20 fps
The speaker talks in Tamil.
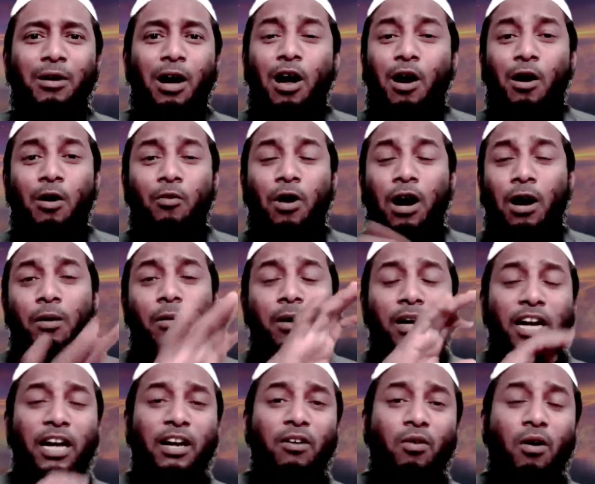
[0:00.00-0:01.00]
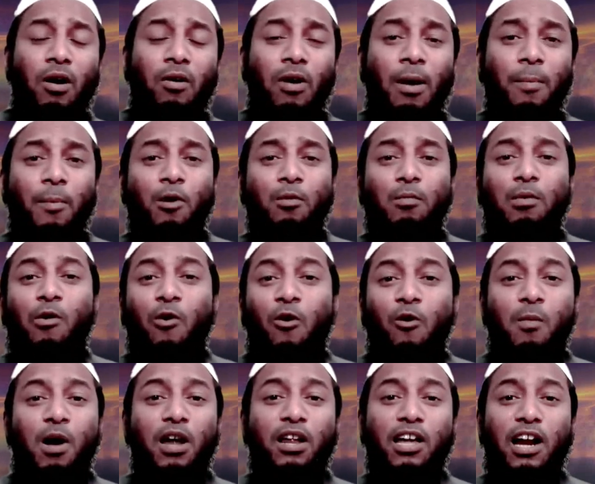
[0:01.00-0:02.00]
ஆ வா இன்னைக்கு வாப்பா ரொம்ப
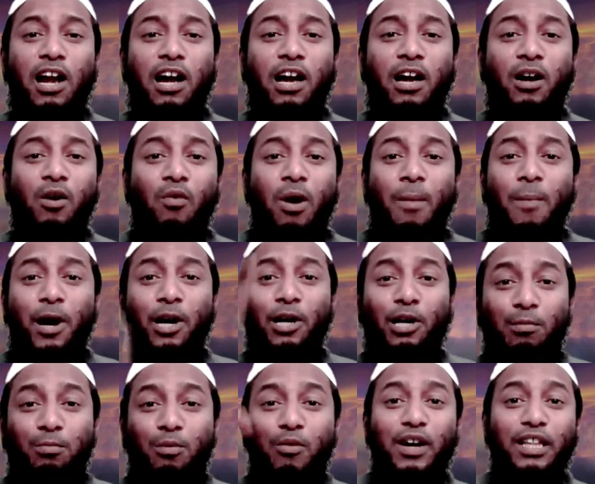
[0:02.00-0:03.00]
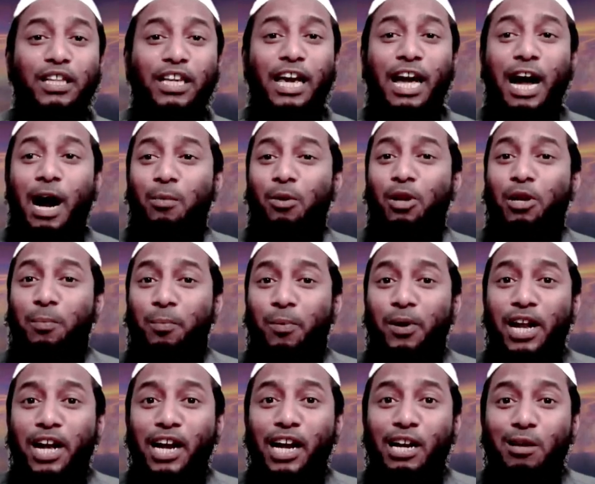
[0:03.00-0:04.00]
கோபமா இருக்கிறாங்க பாப்பா கிட்ட போவாதீங்க அப்படின்னு
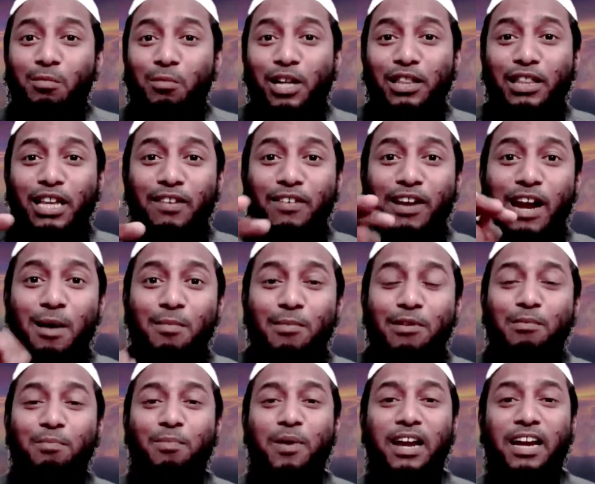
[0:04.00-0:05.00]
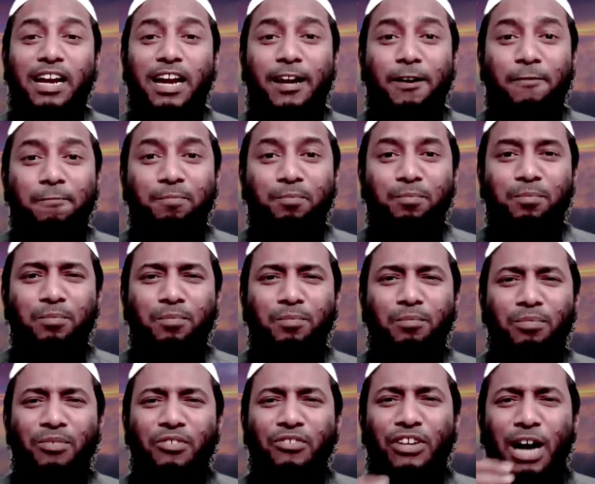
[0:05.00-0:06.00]
பிள்ளைகள் நம்மிடத்தில் வராமல் இருப்பார்கள்
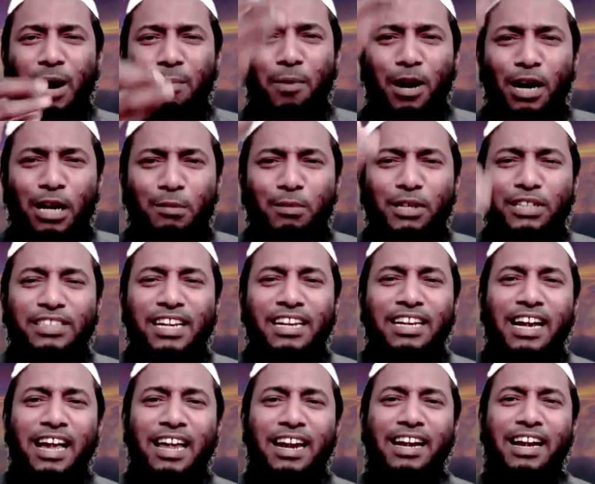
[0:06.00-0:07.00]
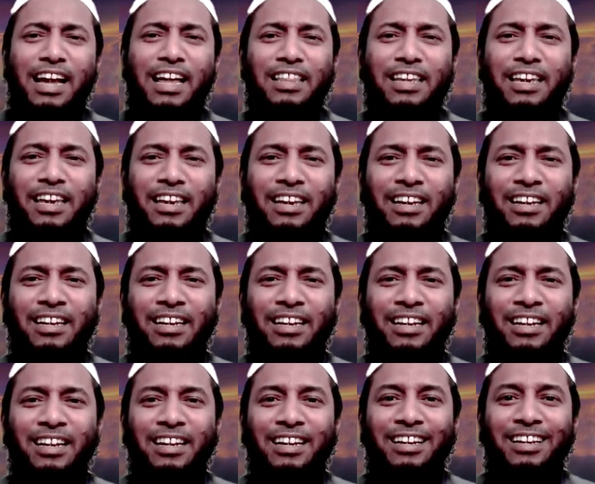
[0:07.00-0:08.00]
சாப்பாடு நமக்கு சரியா இறங்காது
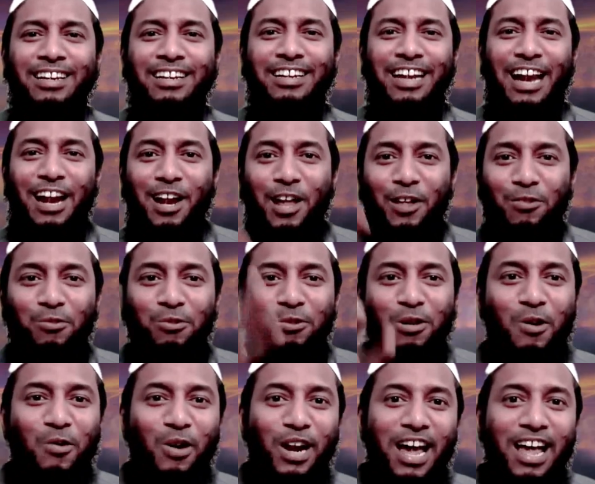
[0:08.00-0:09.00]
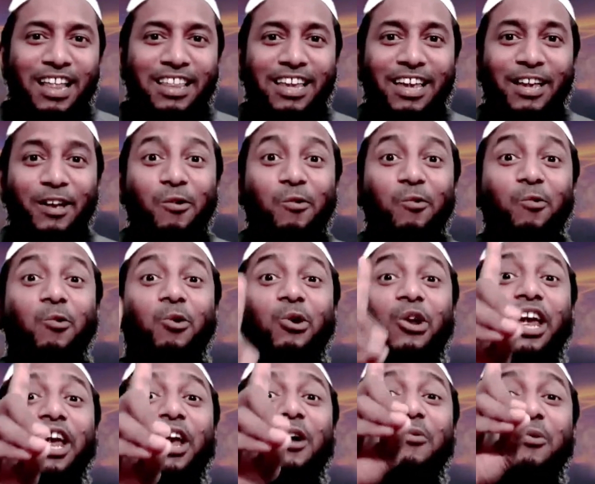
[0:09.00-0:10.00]
நல்லா தூக்கம் வராது
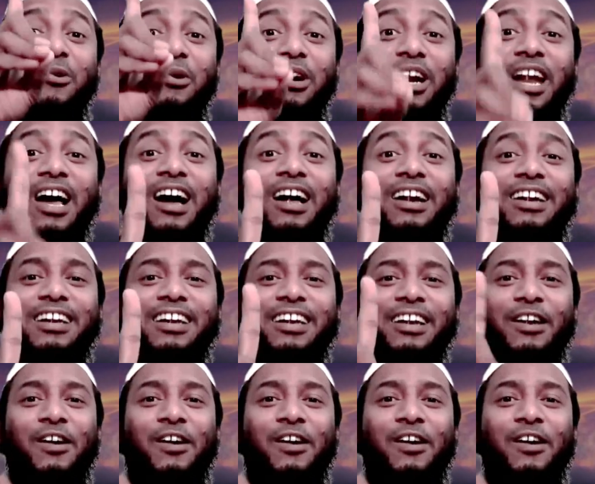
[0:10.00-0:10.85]
ஒரே ஒரு நாள்